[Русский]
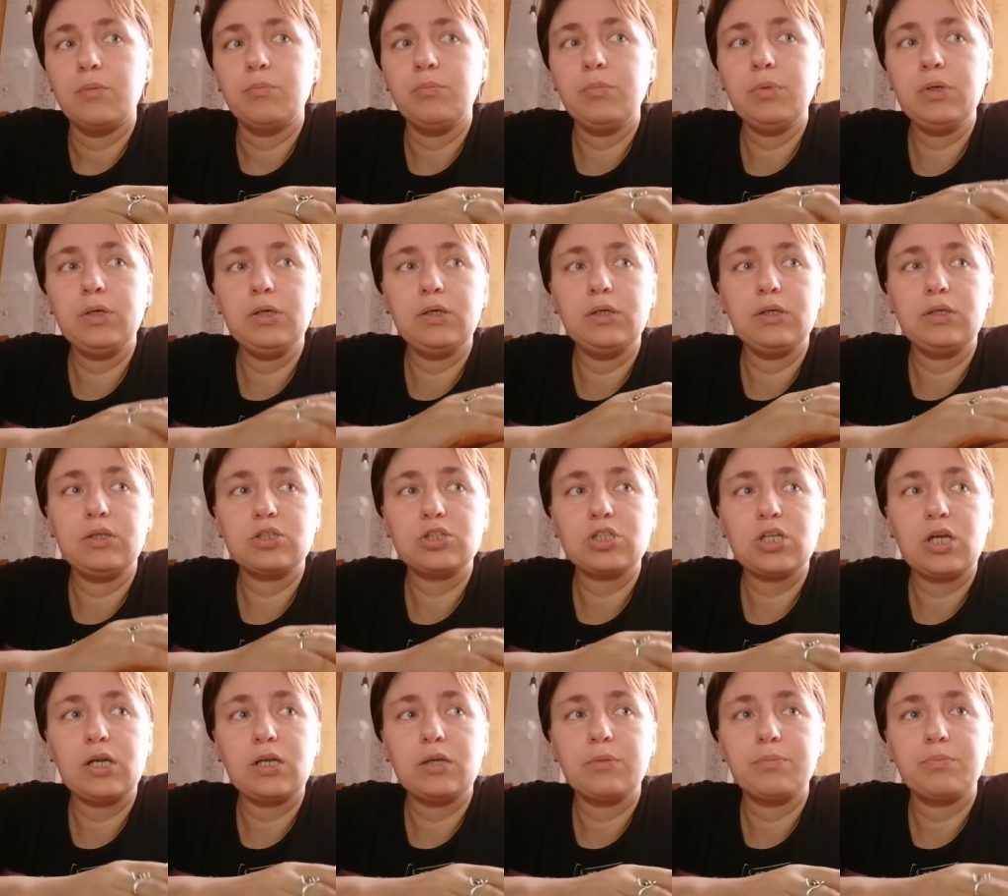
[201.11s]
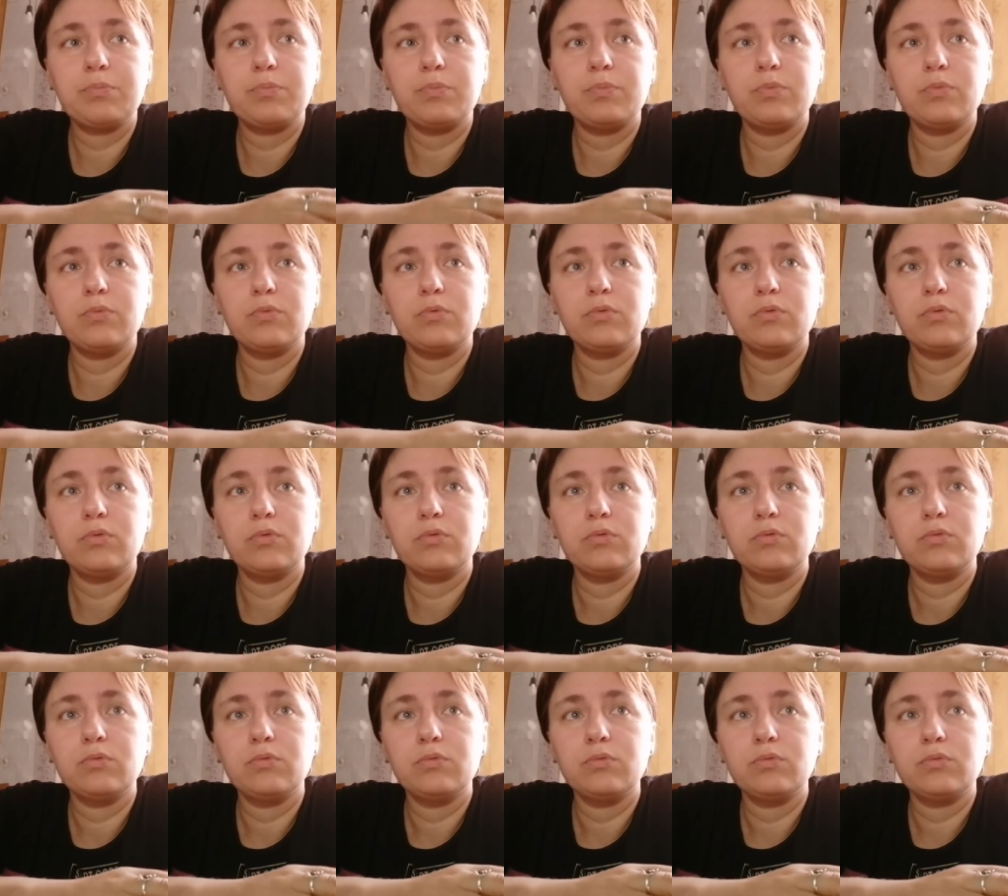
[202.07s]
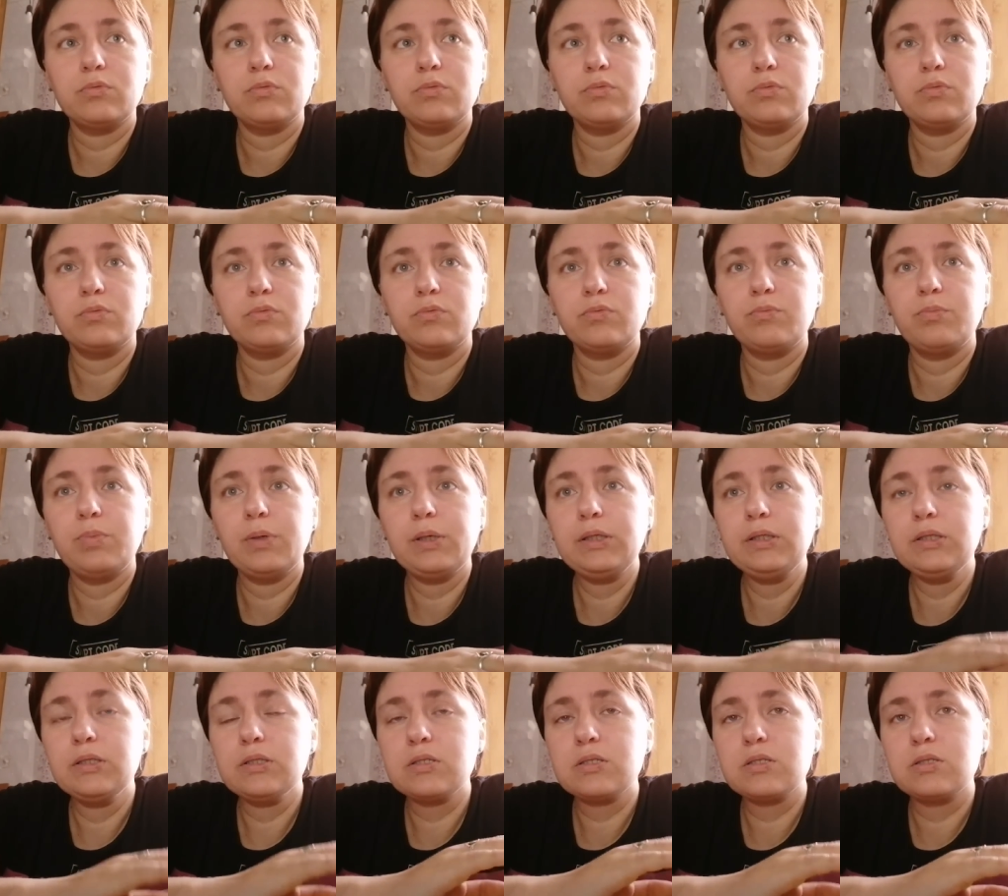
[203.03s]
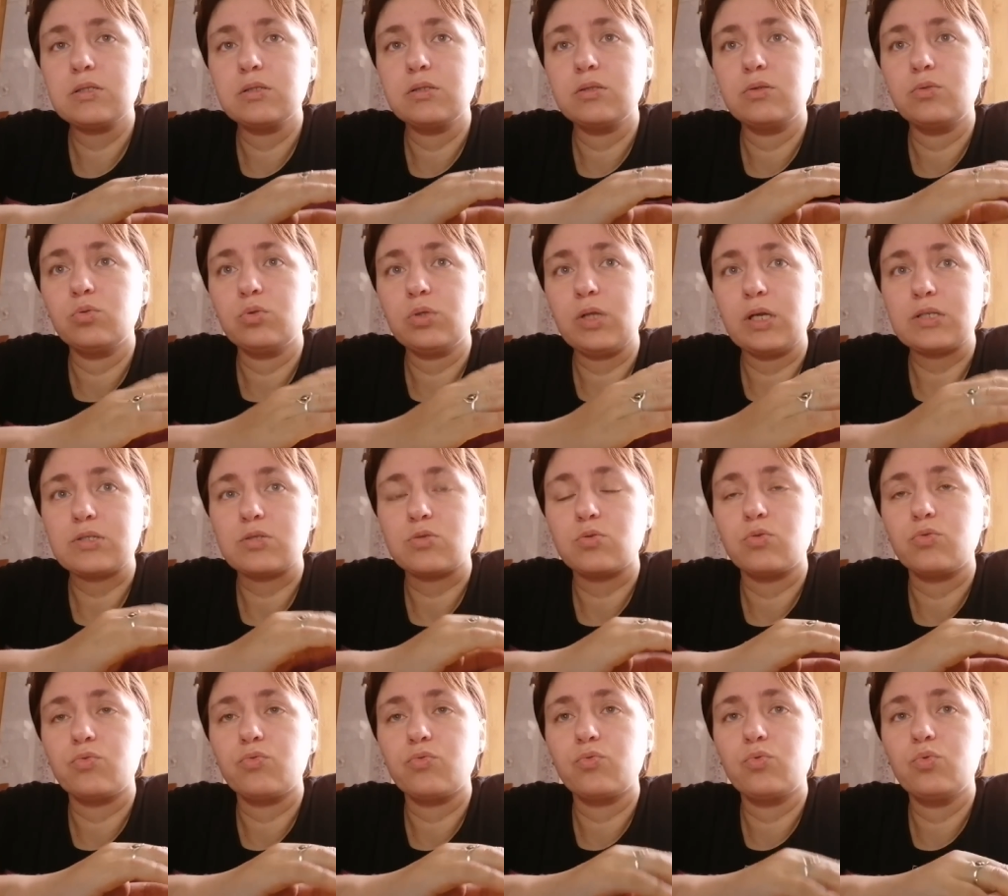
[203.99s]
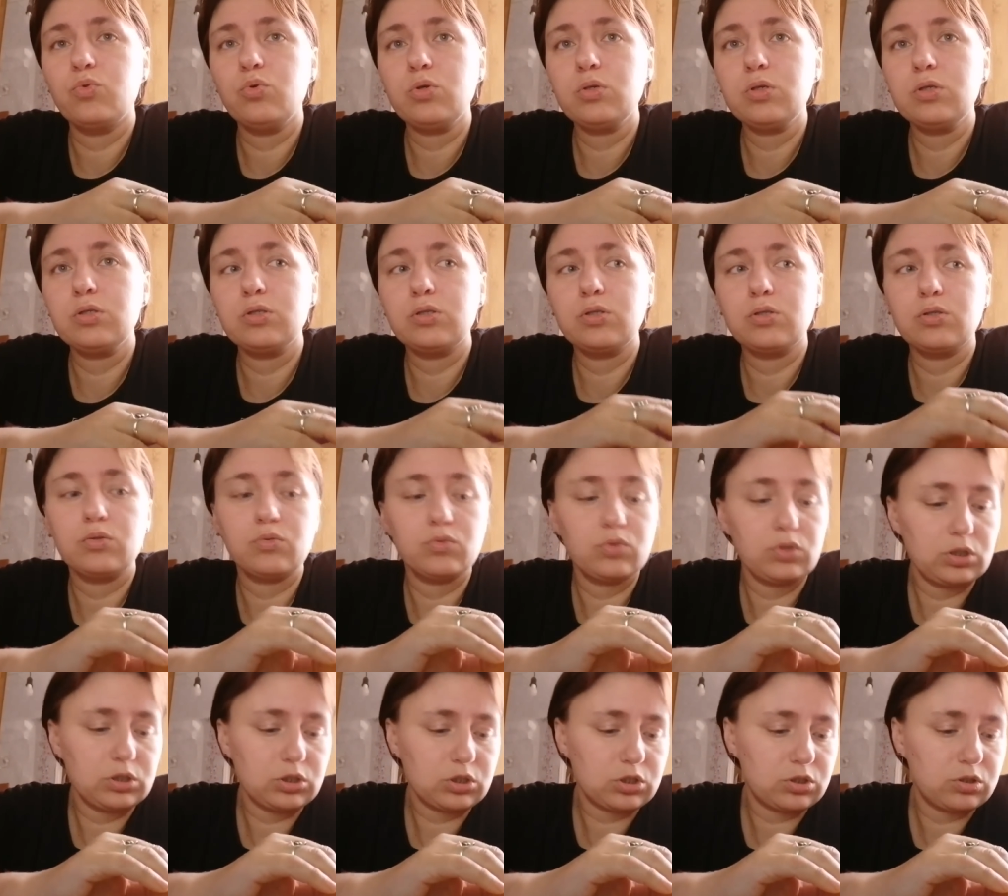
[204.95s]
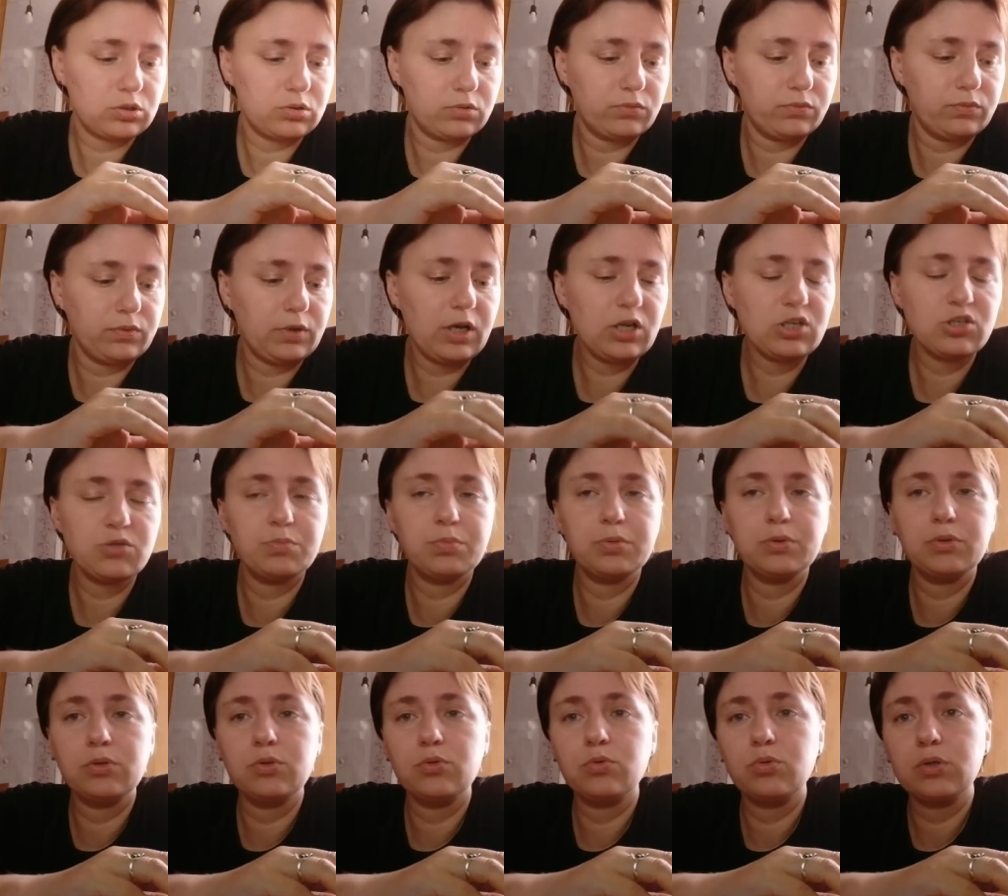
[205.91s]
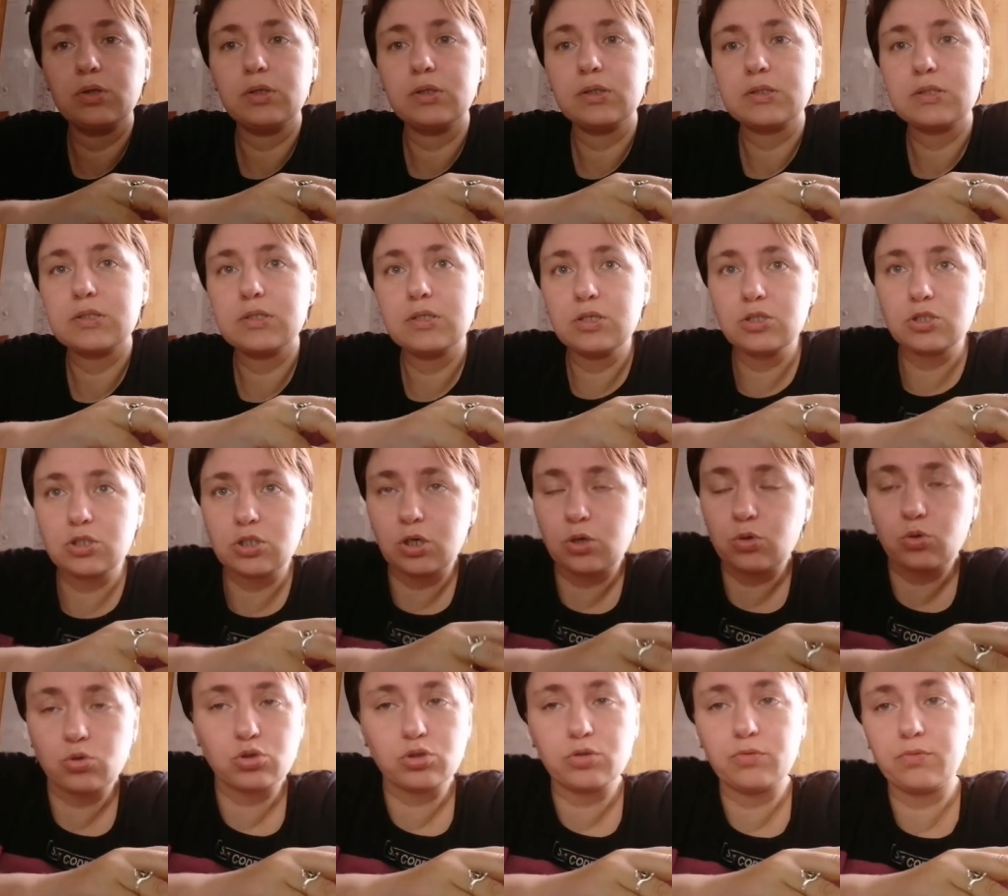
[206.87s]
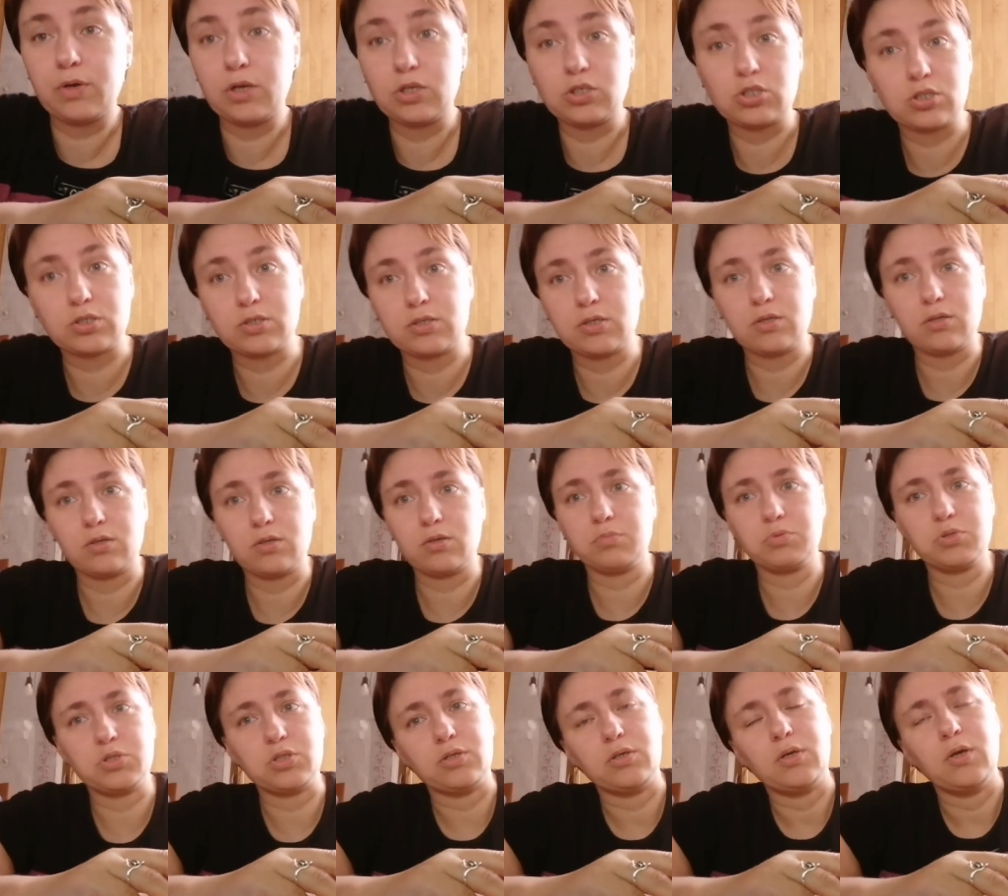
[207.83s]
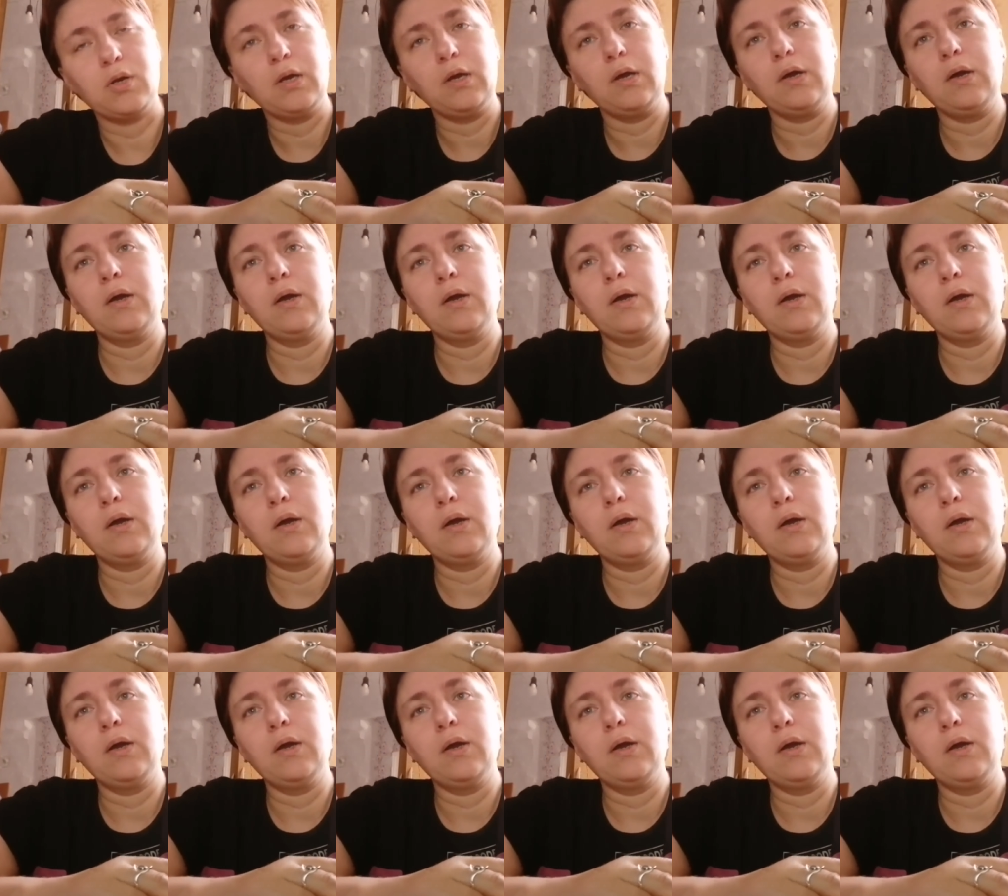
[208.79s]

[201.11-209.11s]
Мы лежали э, в больнице, у нас тут в городе, у нас врач был Юрий Алексеевич, хороший врач, кстати, вообще.